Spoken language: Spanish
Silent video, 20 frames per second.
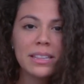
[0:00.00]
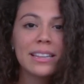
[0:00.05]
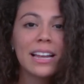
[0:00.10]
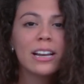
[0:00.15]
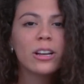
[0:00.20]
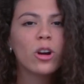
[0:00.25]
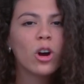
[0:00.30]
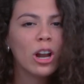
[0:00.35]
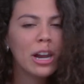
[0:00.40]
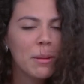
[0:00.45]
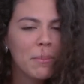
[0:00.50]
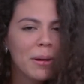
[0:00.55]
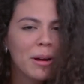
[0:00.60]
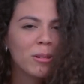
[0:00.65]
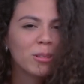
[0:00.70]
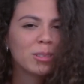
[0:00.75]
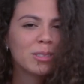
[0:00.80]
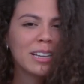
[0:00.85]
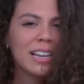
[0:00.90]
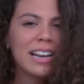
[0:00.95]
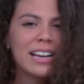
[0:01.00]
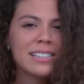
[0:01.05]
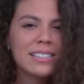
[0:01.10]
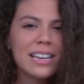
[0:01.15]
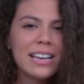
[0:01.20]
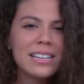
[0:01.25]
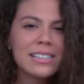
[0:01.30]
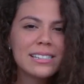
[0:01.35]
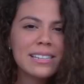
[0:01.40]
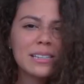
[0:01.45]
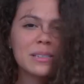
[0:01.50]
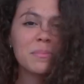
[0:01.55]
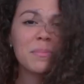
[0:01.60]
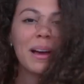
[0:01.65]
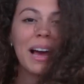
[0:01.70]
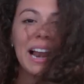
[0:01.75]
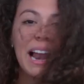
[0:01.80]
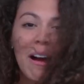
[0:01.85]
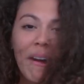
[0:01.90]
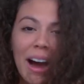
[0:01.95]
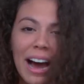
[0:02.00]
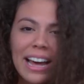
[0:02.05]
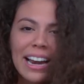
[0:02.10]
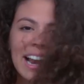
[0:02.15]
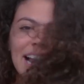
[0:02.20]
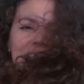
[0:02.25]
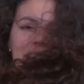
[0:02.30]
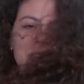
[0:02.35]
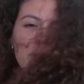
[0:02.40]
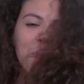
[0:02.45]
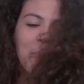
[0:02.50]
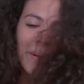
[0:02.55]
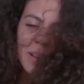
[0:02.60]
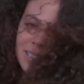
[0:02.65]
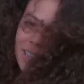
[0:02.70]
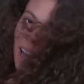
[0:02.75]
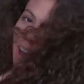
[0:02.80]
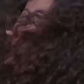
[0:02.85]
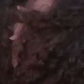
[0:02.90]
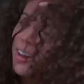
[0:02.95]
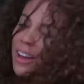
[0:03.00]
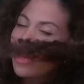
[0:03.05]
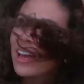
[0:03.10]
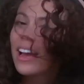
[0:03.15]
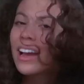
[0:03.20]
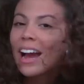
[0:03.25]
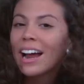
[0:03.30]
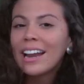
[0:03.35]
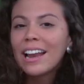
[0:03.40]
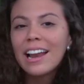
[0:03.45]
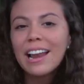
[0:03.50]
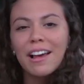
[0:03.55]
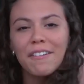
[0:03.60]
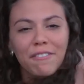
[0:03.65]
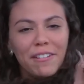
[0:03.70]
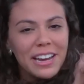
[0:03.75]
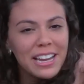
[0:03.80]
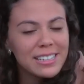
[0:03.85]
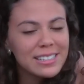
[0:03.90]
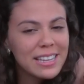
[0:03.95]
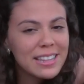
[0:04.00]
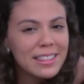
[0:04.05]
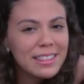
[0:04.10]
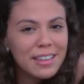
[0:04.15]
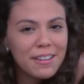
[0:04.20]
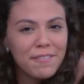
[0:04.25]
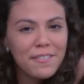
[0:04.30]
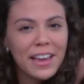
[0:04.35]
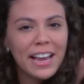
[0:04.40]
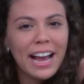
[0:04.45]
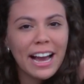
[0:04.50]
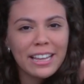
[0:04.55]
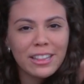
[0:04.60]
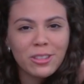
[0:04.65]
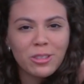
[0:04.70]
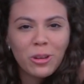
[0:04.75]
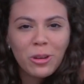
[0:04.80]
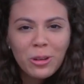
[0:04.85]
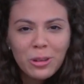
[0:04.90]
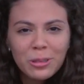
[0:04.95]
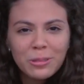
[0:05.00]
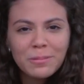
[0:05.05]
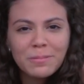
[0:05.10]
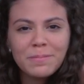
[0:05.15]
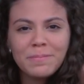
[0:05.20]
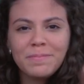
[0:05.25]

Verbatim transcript: Del cole me gustan las ciencias. Ve a la vara. El año pasado a la feria científica y todo.